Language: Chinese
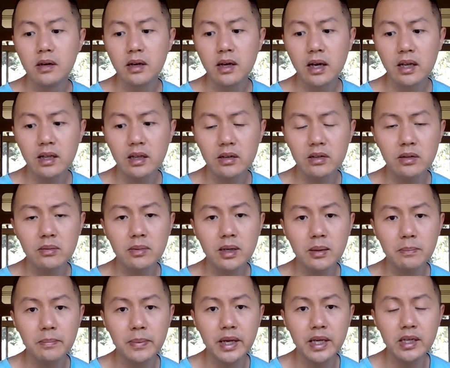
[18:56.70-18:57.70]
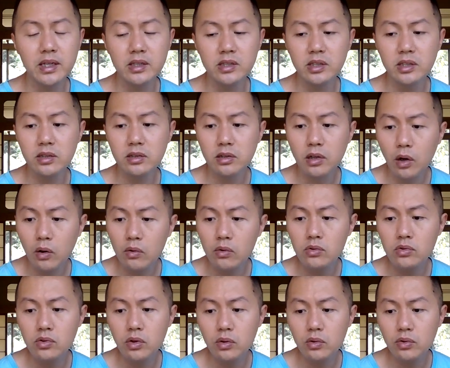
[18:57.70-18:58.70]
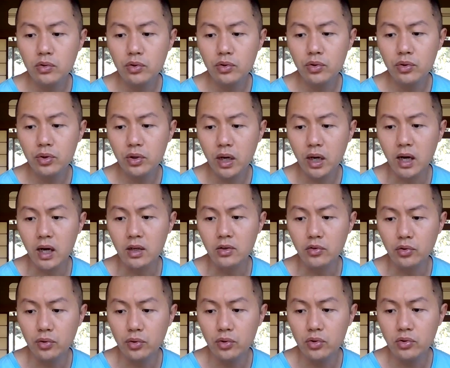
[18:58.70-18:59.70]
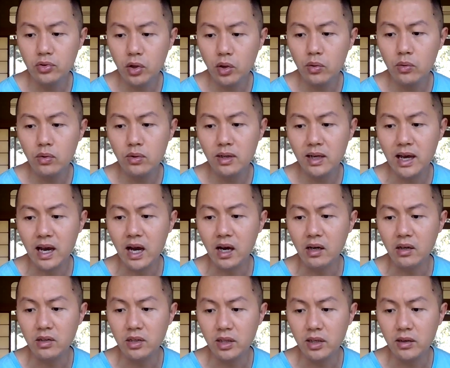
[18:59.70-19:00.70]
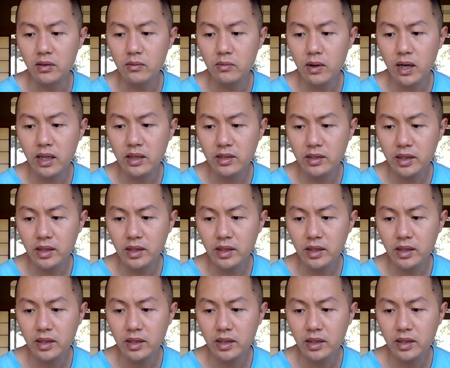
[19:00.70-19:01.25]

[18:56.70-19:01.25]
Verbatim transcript: 看到什么？北京通州区啊，豫州朗庭湾